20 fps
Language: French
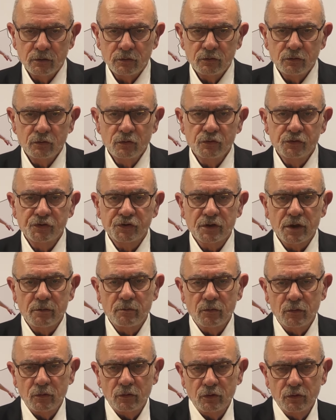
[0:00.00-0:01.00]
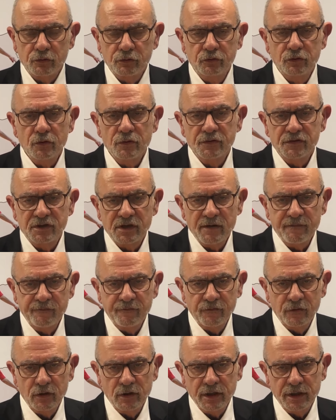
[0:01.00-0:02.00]
nous sommes le deuxième
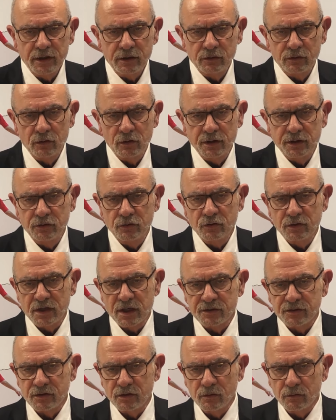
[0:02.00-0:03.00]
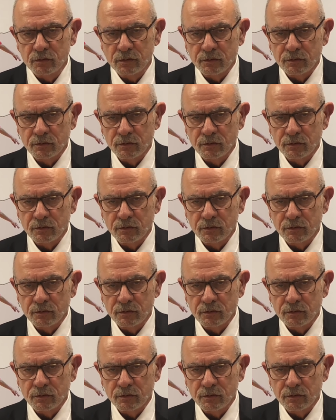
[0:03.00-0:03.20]
volet de l'éducation